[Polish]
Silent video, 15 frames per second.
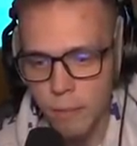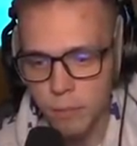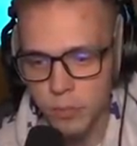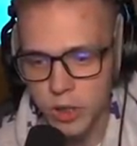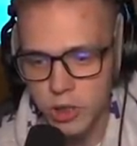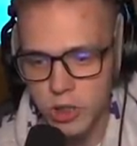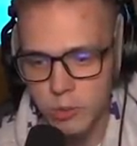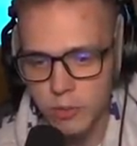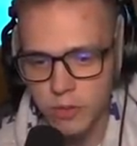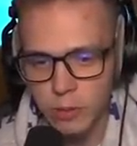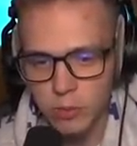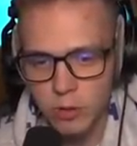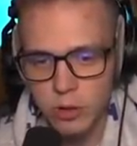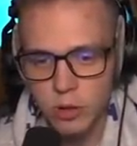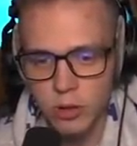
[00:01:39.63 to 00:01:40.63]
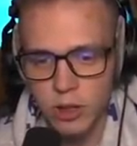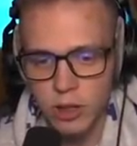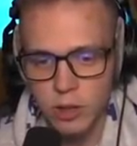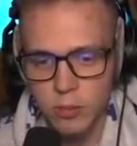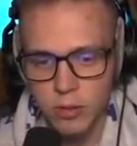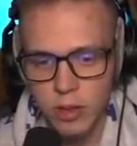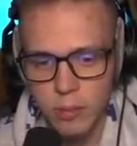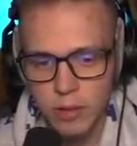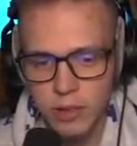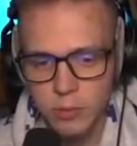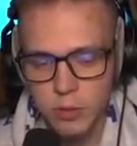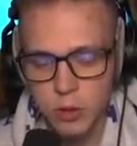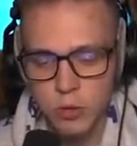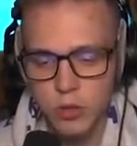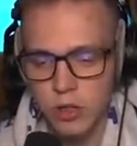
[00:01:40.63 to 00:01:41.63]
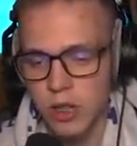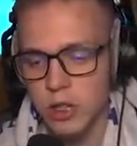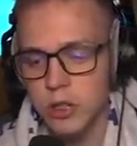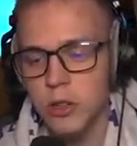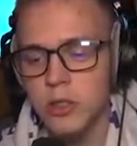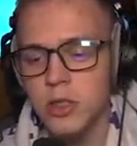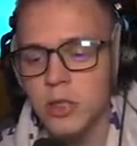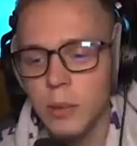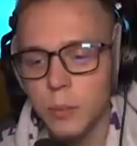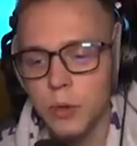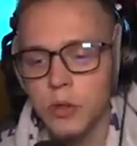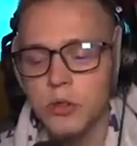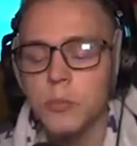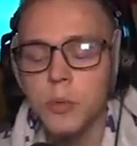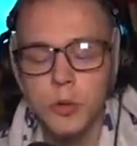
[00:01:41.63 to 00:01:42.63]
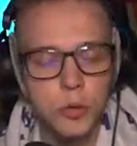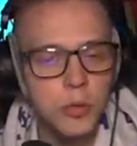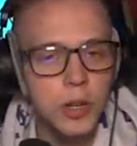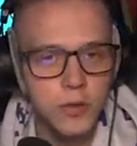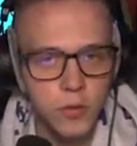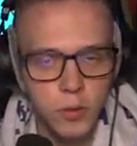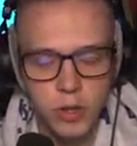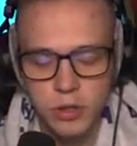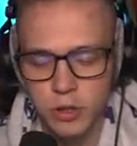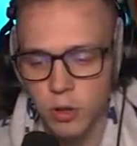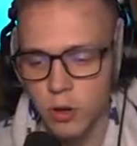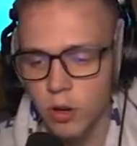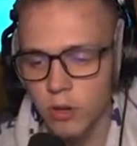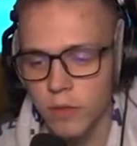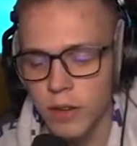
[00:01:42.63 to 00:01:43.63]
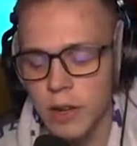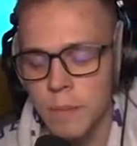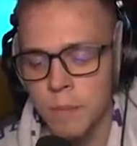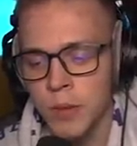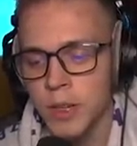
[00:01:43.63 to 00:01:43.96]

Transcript: I idziemy w tamtą stronę, no bo nie ma co przedłużać. Dlaczego chcę tam pójść, poszukać w ogóle czegokolwiek?